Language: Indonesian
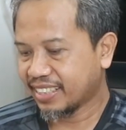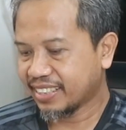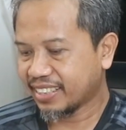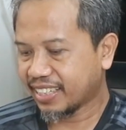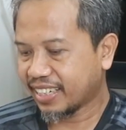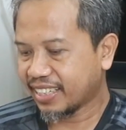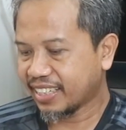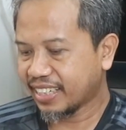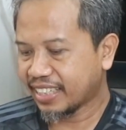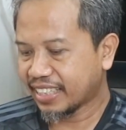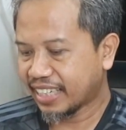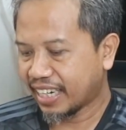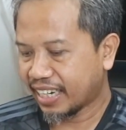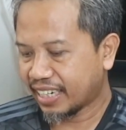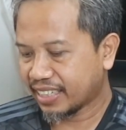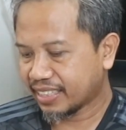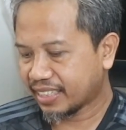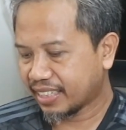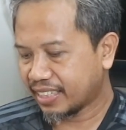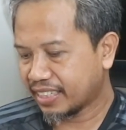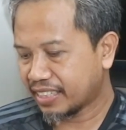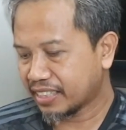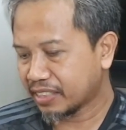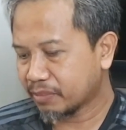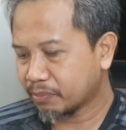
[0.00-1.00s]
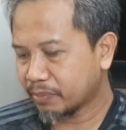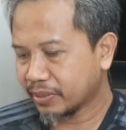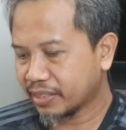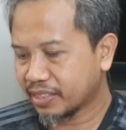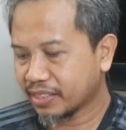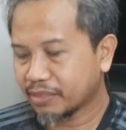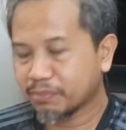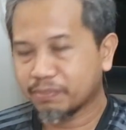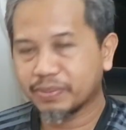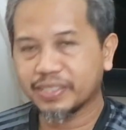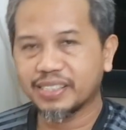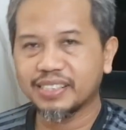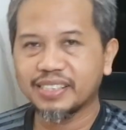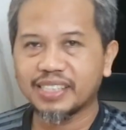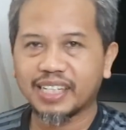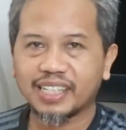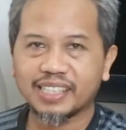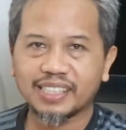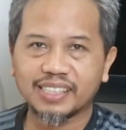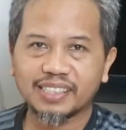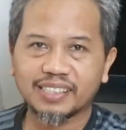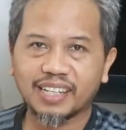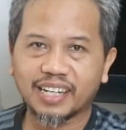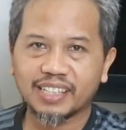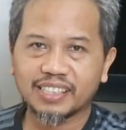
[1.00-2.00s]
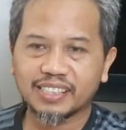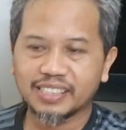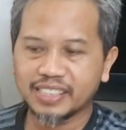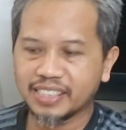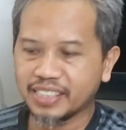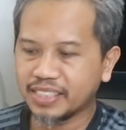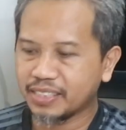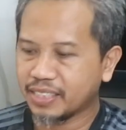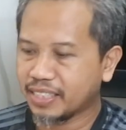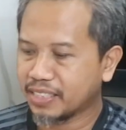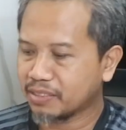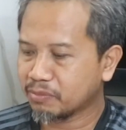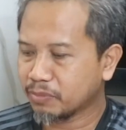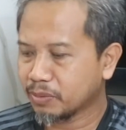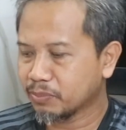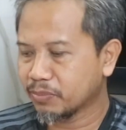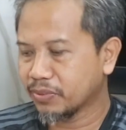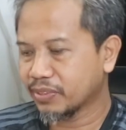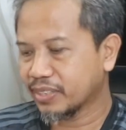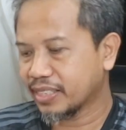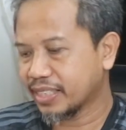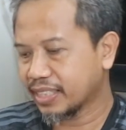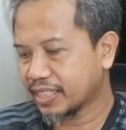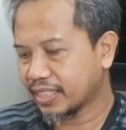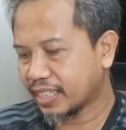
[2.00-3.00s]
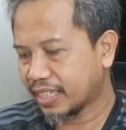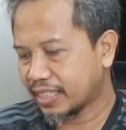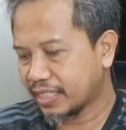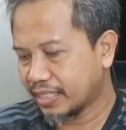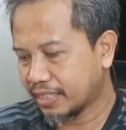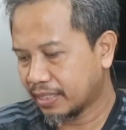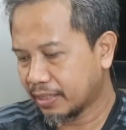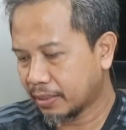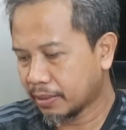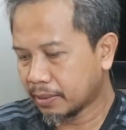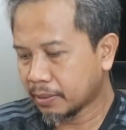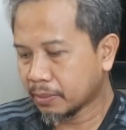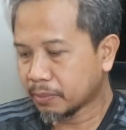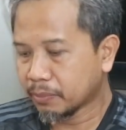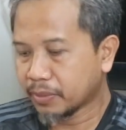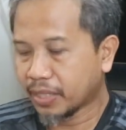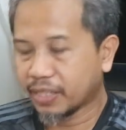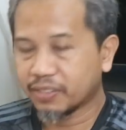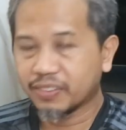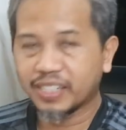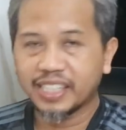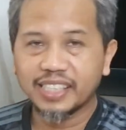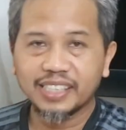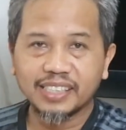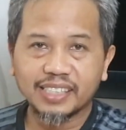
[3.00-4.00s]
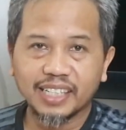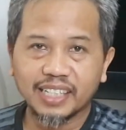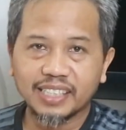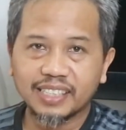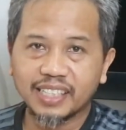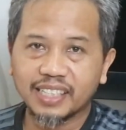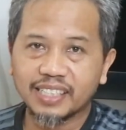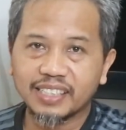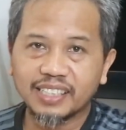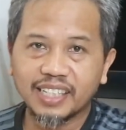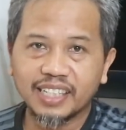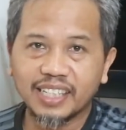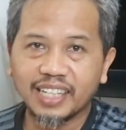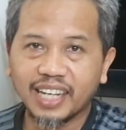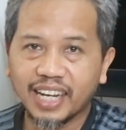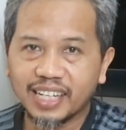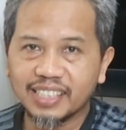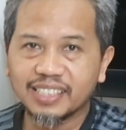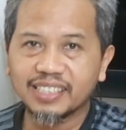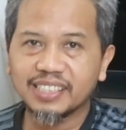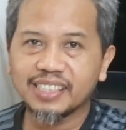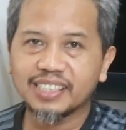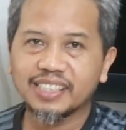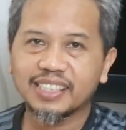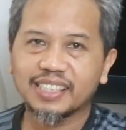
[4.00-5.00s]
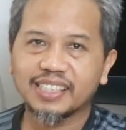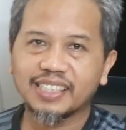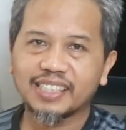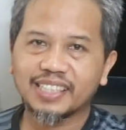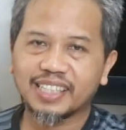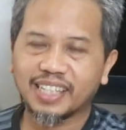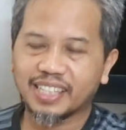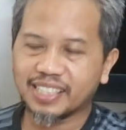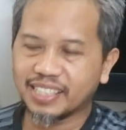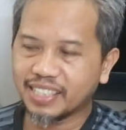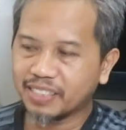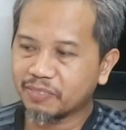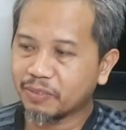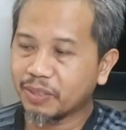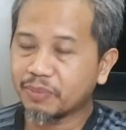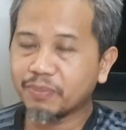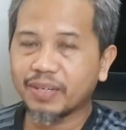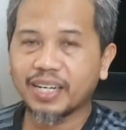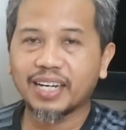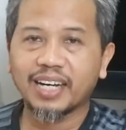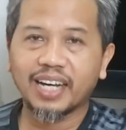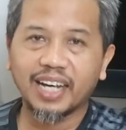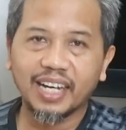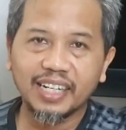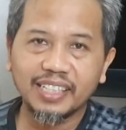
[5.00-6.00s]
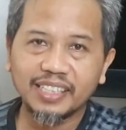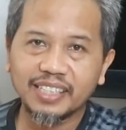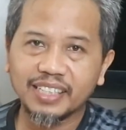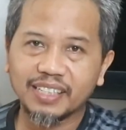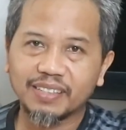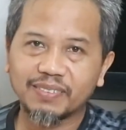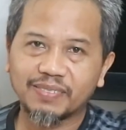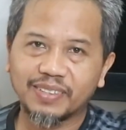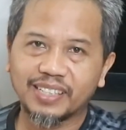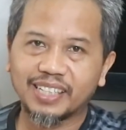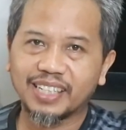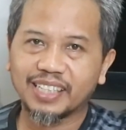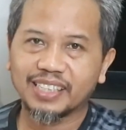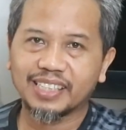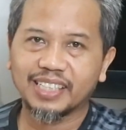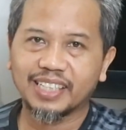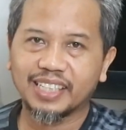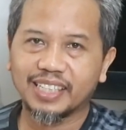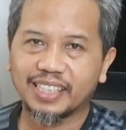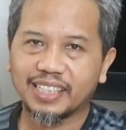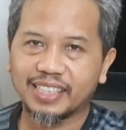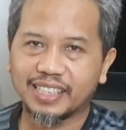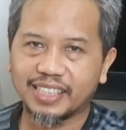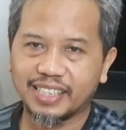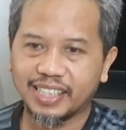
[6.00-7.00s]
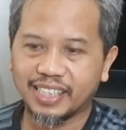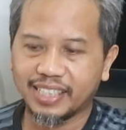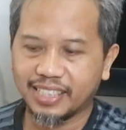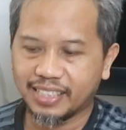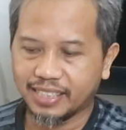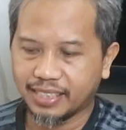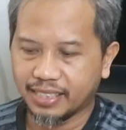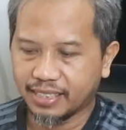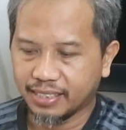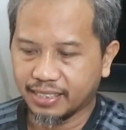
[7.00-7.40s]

saya nggak akan ribet-ribet nyari saksi yang membuktikan bahwa ijazah saya asli karena memang ada barangnya ya